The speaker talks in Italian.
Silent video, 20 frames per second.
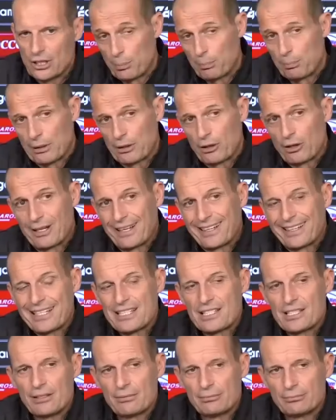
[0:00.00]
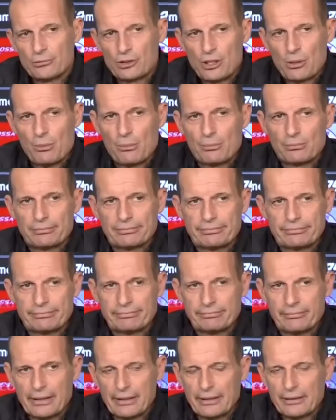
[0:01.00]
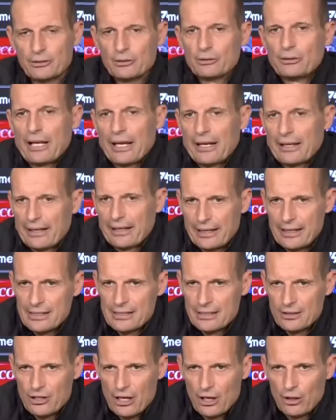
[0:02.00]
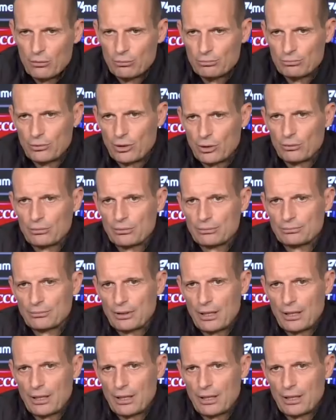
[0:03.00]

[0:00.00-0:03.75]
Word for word: Cioè, parola crisi, diciamo, non è crisi, cioè lo, lo,